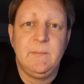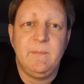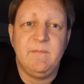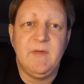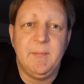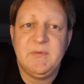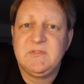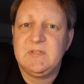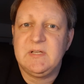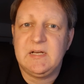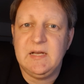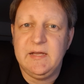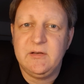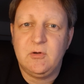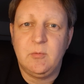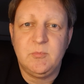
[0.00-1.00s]
Wir haben also eine
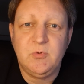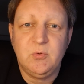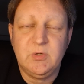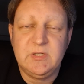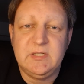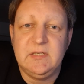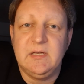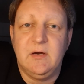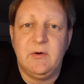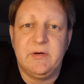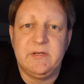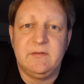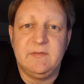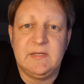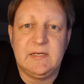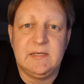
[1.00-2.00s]
kleine Community hier auch
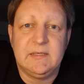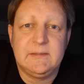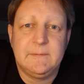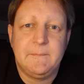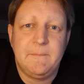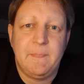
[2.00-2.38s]
entwickelt.